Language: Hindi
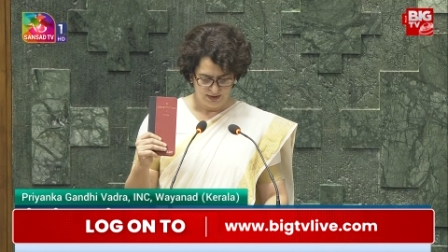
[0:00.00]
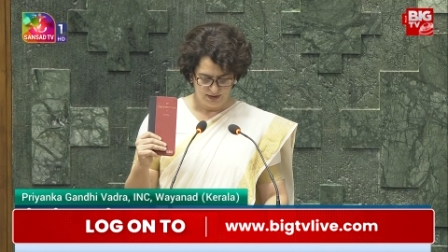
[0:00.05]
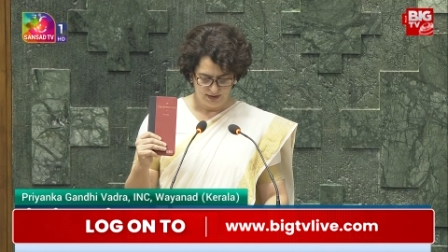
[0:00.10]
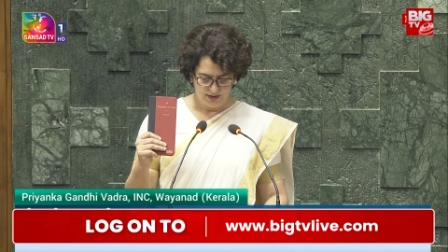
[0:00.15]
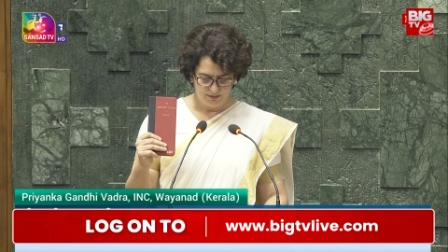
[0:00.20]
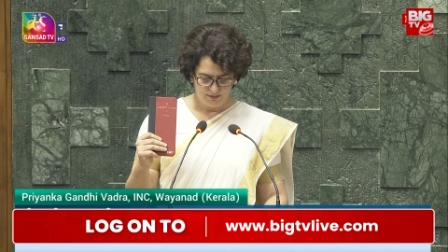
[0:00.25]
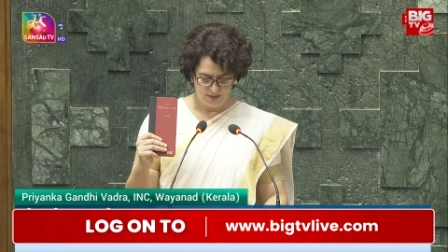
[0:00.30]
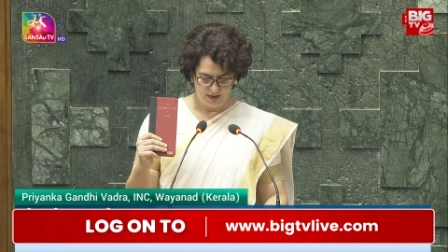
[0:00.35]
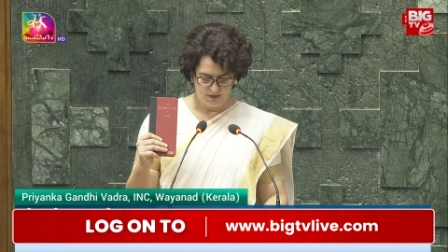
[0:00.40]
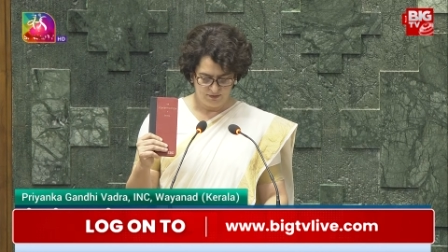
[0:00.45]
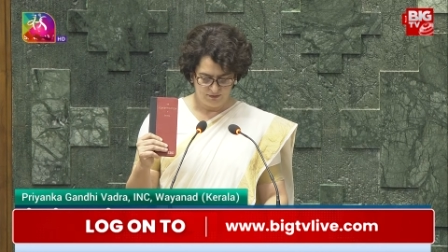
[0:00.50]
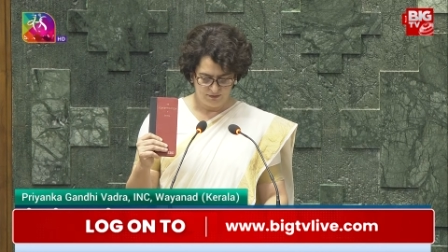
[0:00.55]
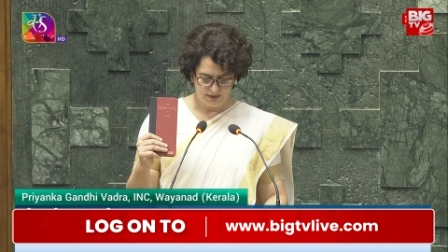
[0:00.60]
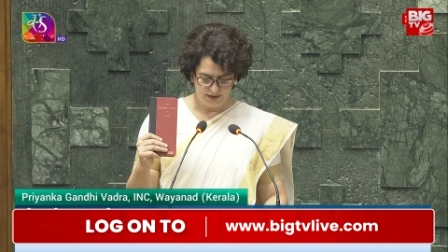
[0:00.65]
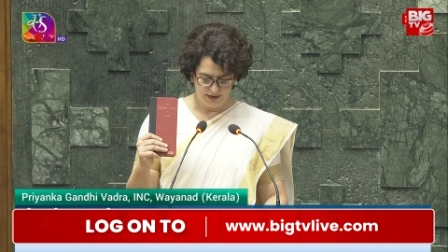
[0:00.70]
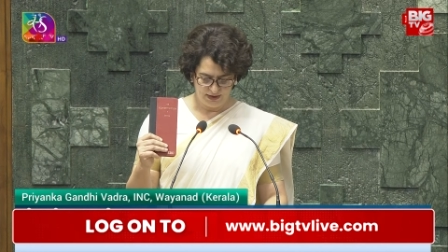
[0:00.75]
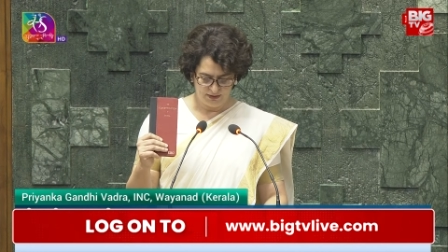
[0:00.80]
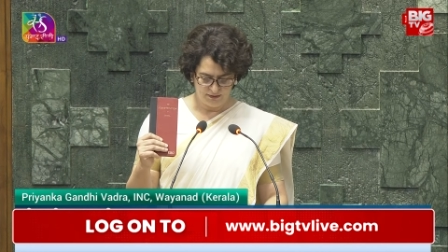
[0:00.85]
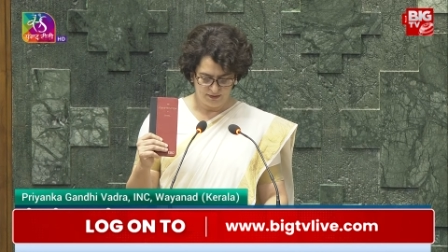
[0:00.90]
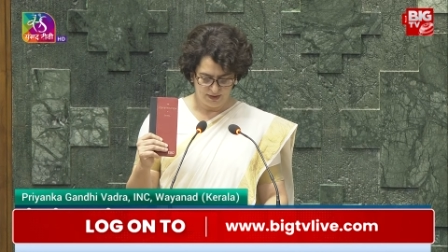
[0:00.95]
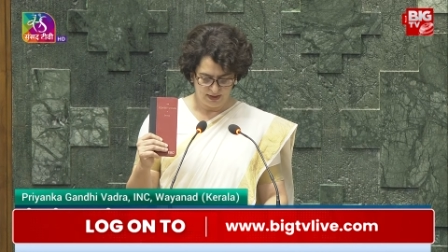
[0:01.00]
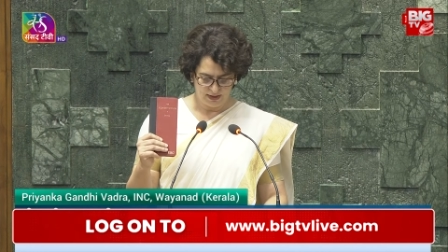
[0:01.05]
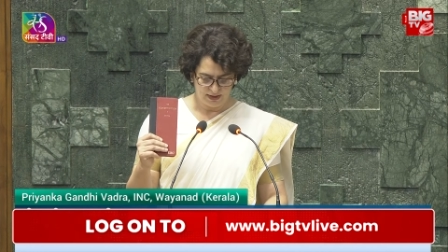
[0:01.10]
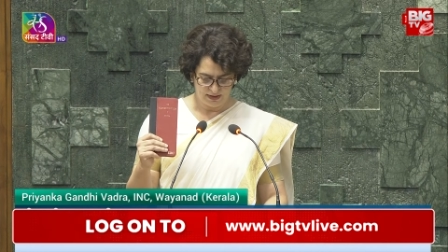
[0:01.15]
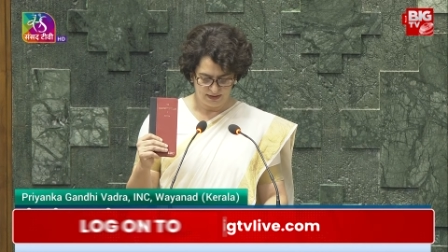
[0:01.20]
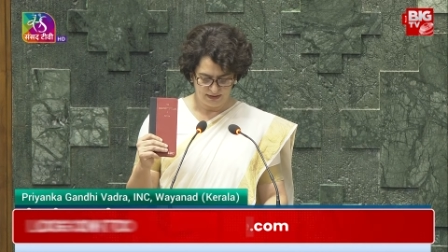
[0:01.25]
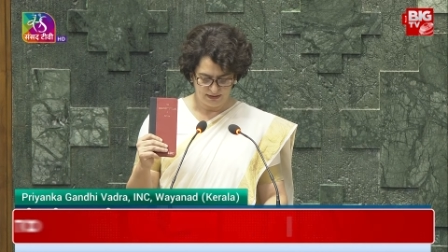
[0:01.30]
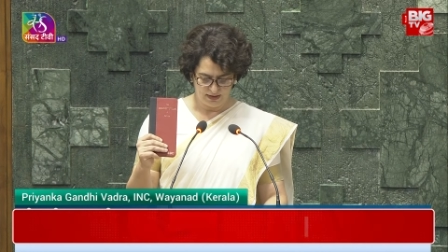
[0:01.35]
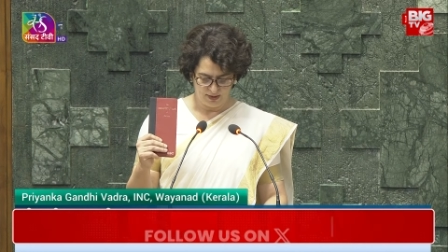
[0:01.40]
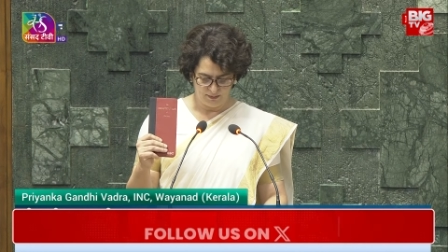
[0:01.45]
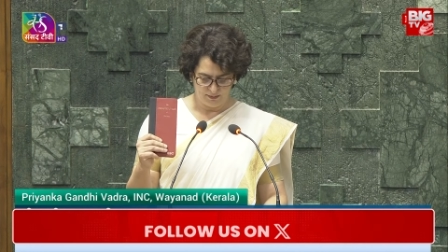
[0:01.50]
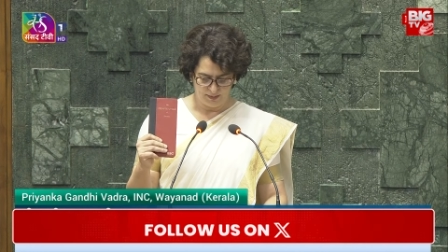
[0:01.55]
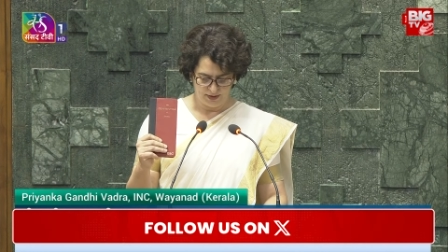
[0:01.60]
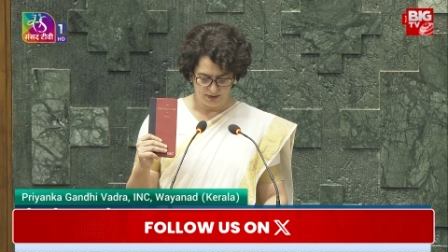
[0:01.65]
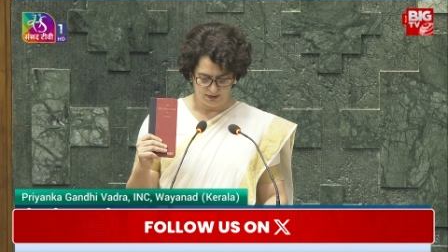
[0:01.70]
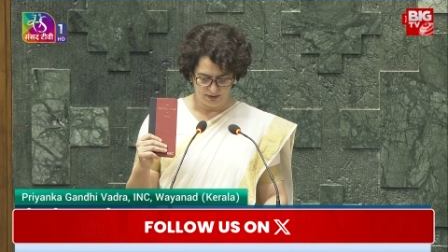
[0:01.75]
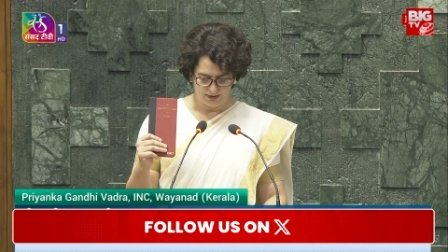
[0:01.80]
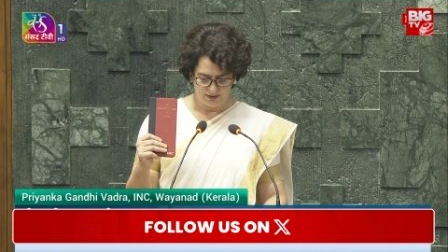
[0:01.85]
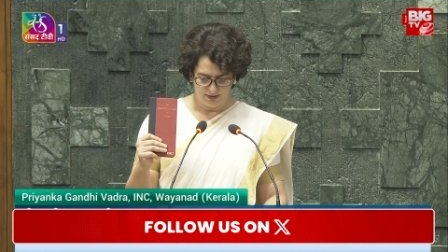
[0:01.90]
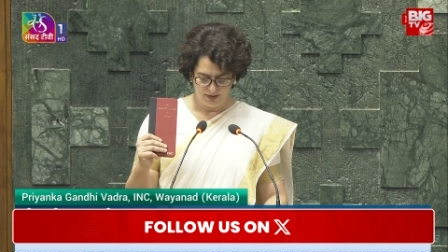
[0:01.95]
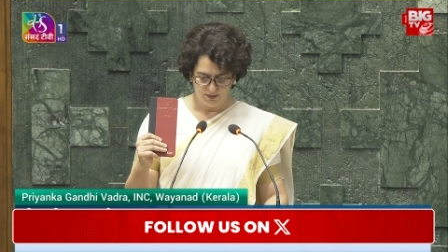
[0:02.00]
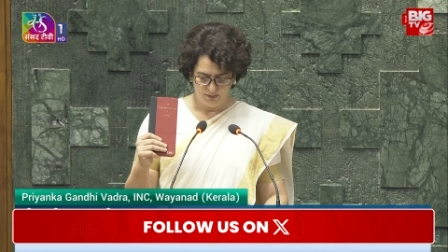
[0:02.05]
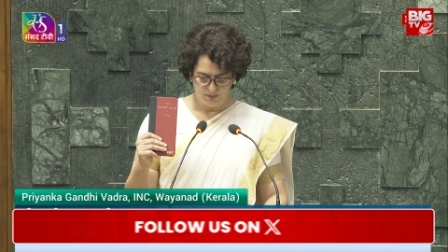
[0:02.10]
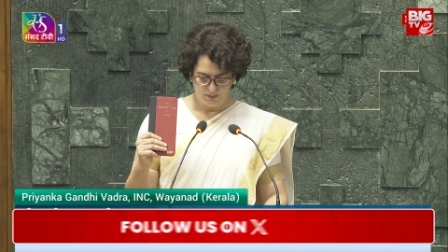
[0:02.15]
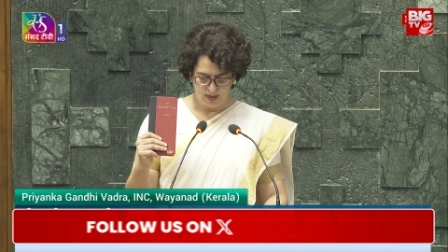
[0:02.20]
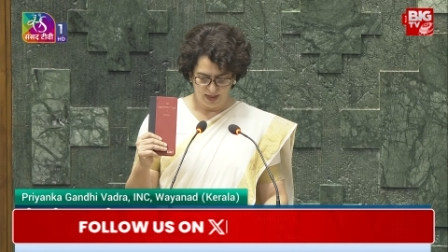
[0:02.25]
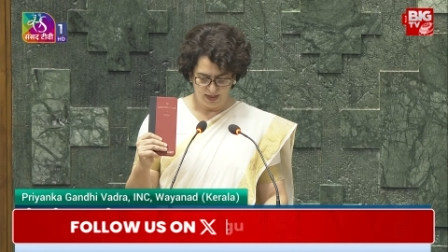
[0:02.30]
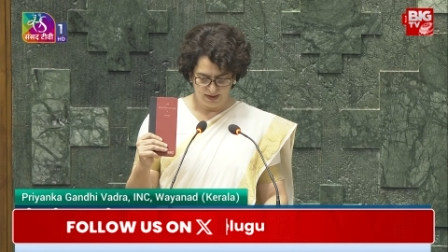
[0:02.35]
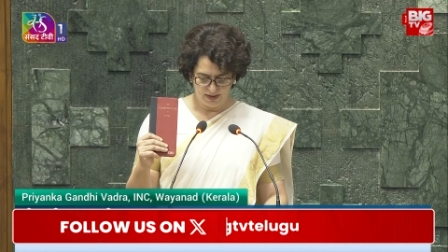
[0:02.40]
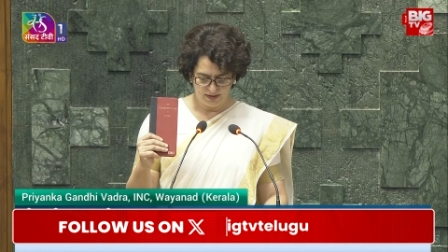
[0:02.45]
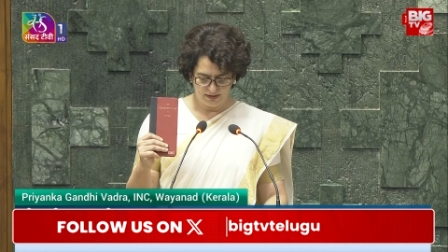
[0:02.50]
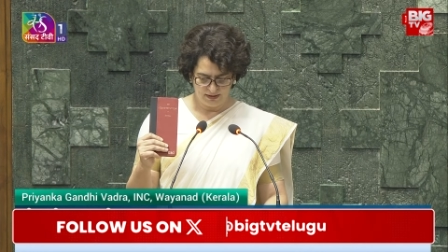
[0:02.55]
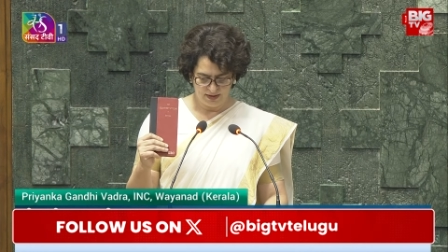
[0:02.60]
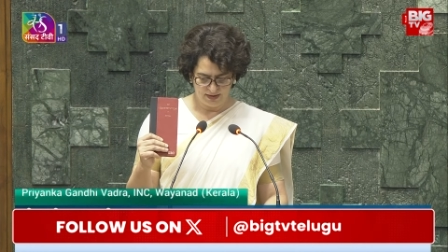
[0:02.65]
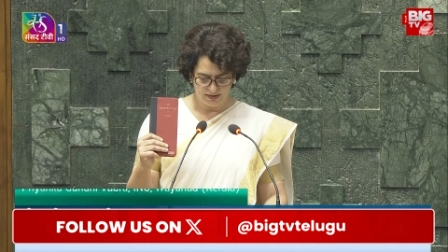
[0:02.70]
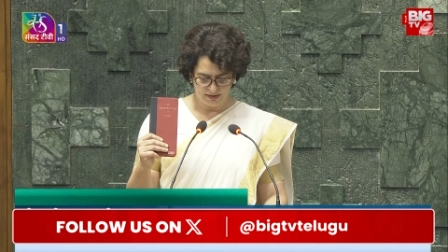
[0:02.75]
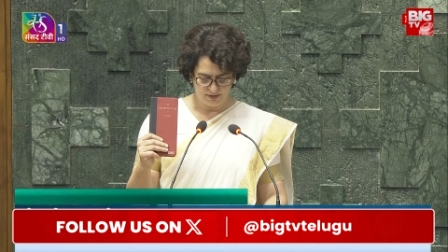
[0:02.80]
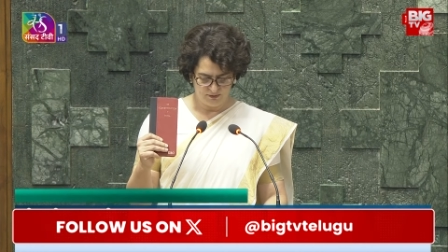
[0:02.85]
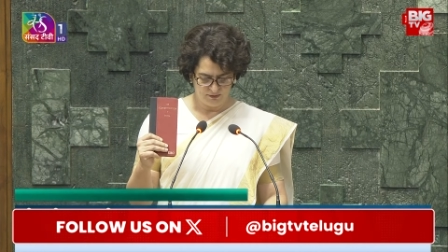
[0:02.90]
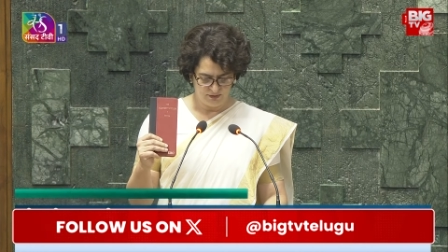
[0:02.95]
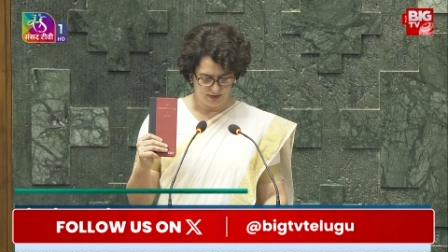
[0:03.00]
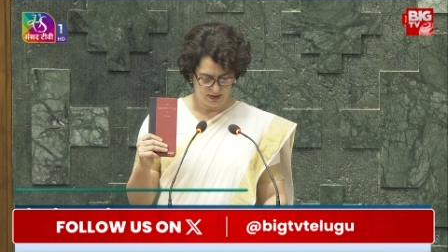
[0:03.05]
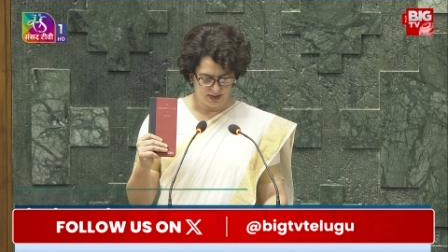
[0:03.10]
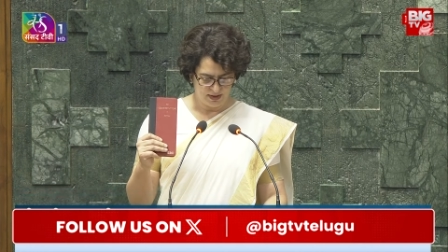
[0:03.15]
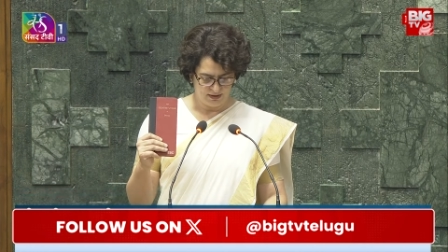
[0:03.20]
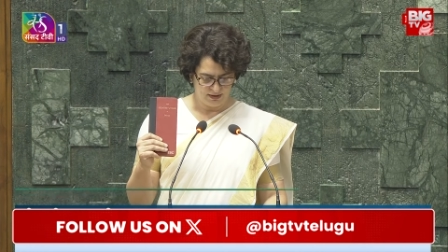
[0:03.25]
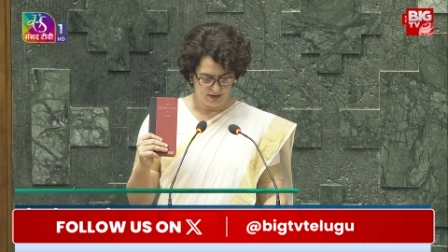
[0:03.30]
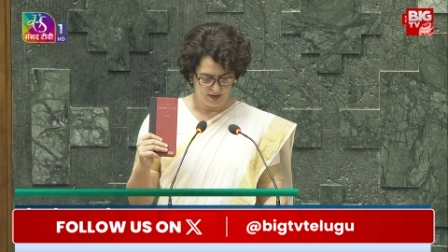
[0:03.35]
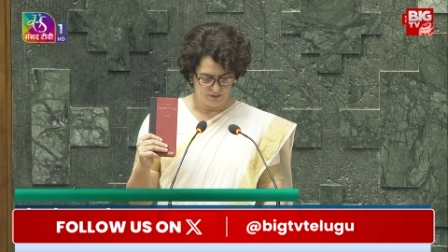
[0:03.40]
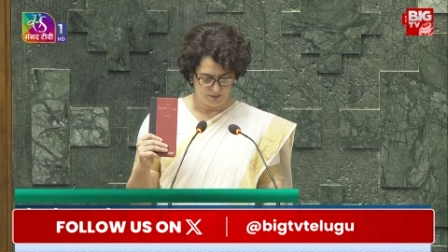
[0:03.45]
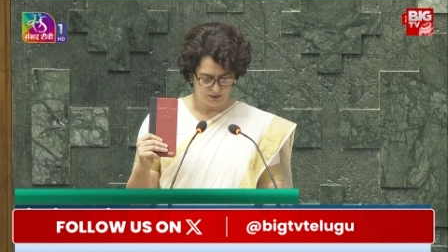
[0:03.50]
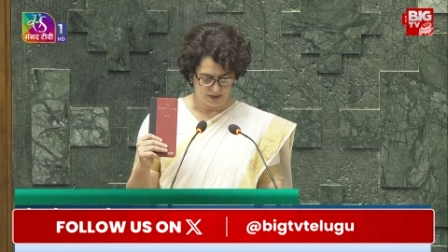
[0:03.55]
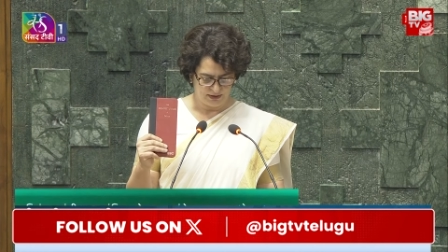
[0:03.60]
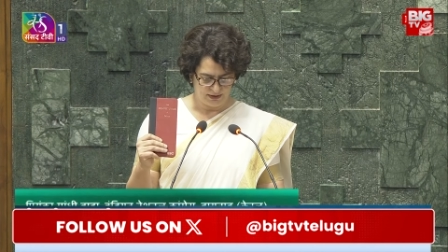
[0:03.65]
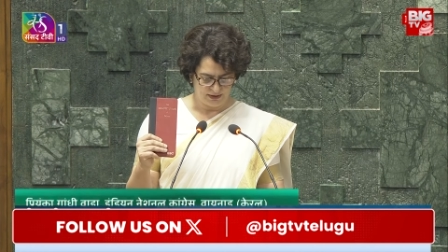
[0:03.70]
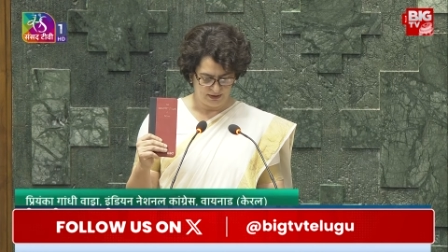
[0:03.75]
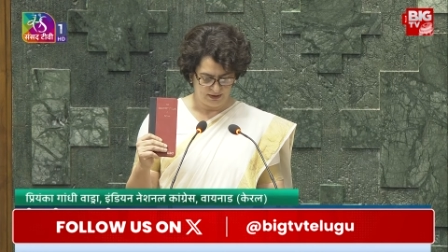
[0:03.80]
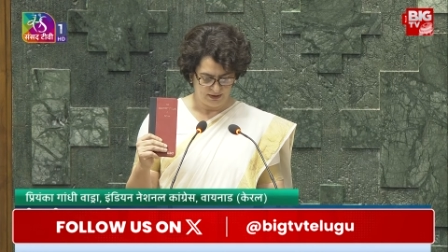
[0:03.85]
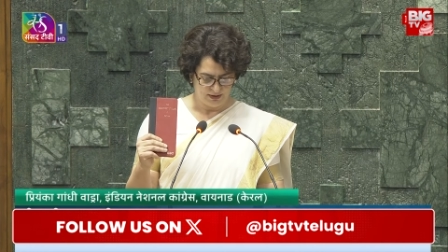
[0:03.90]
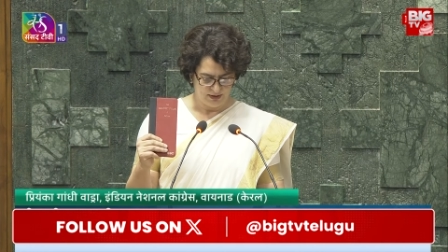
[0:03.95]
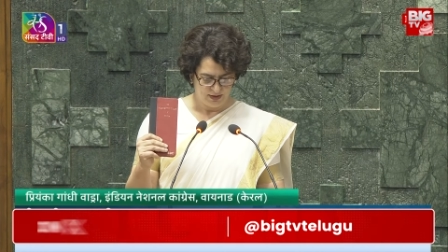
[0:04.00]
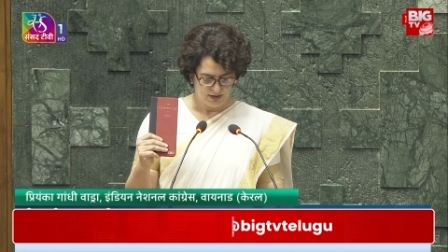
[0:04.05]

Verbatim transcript: कि मैं विधि द्वारा स्थापित भारत के संविधान के प्रति